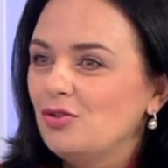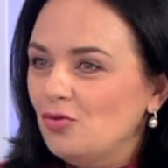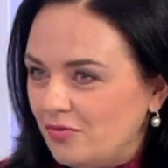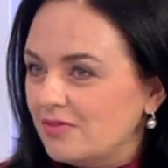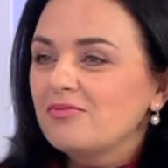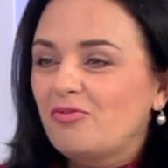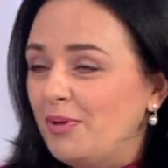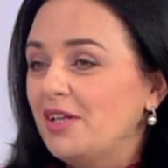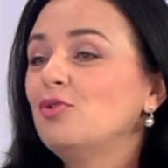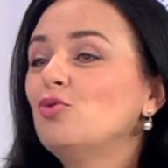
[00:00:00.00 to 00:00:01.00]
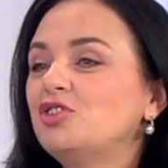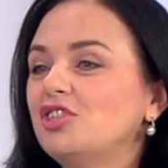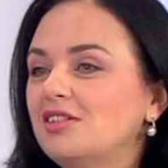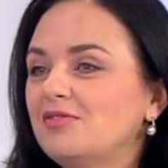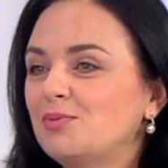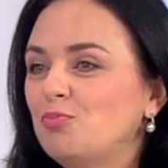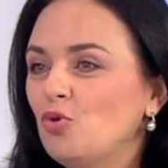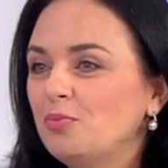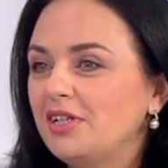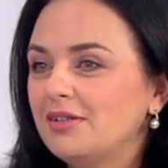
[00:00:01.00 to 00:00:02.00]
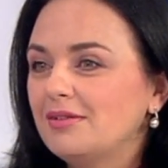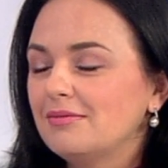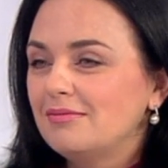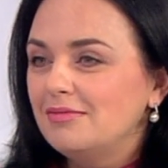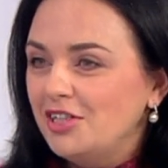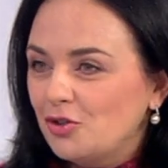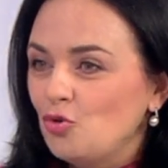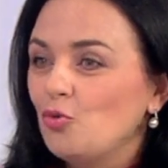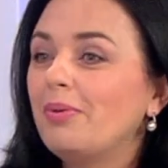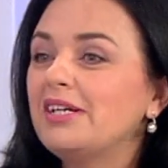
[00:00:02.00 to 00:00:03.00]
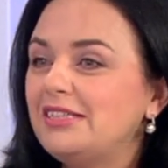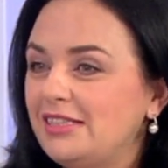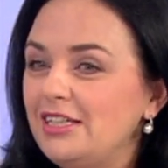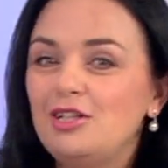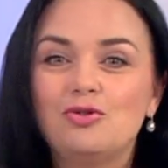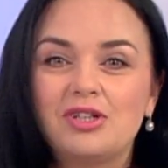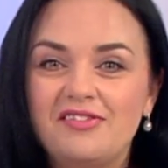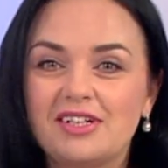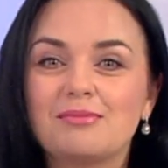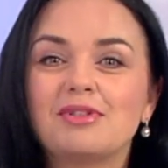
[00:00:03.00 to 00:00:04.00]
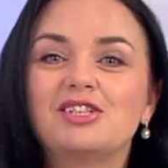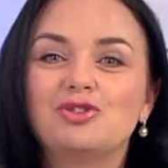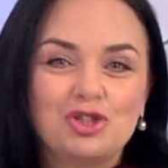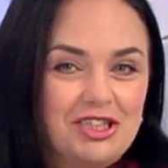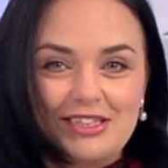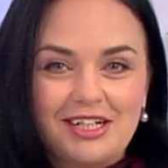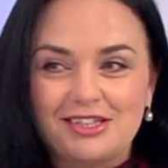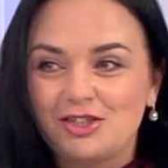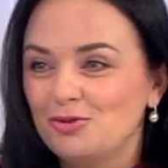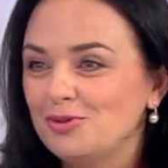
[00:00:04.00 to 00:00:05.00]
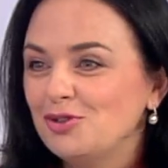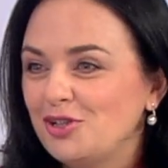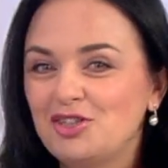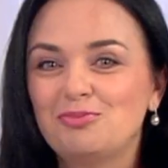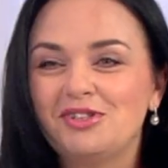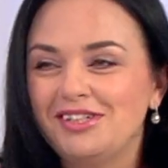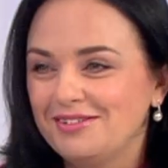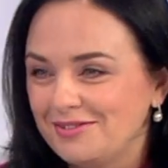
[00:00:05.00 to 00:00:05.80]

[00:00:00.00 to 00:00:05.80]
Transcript: ну, в первую очередь вспомнят некую Бастилию, наверное, молодежь не знает, о чем идет речь, мы да,